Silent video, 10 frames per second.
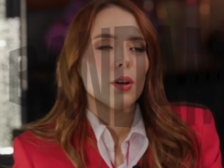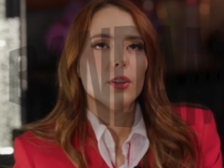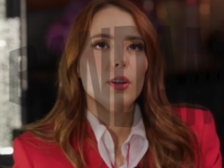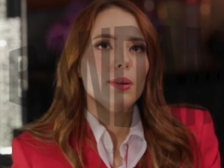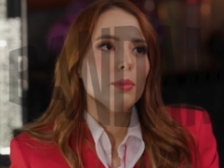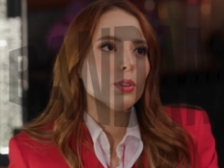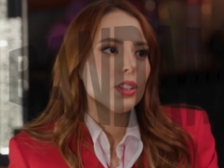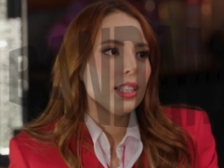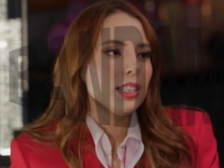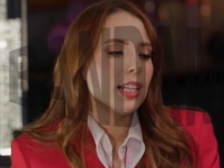Cuando
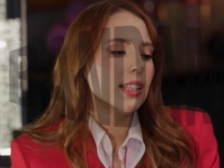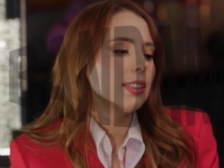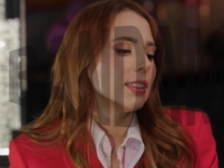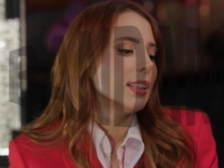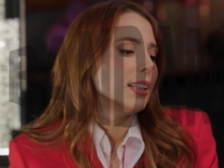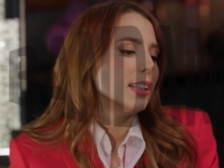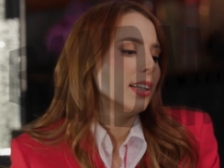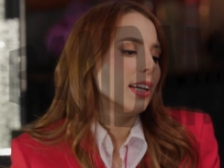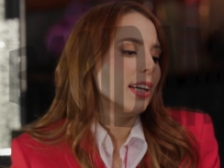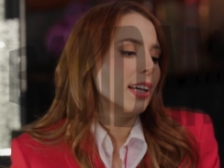éramos niñas,
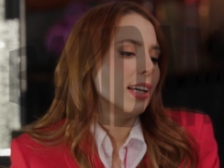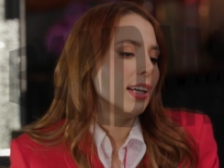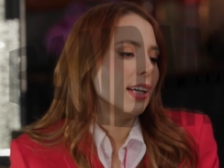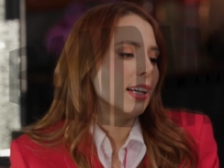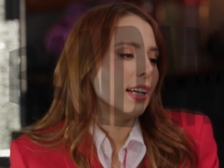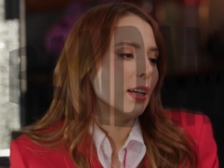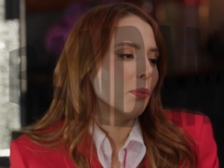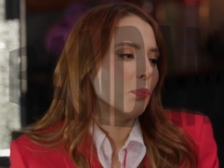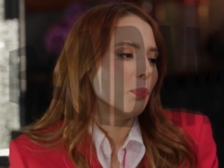eh,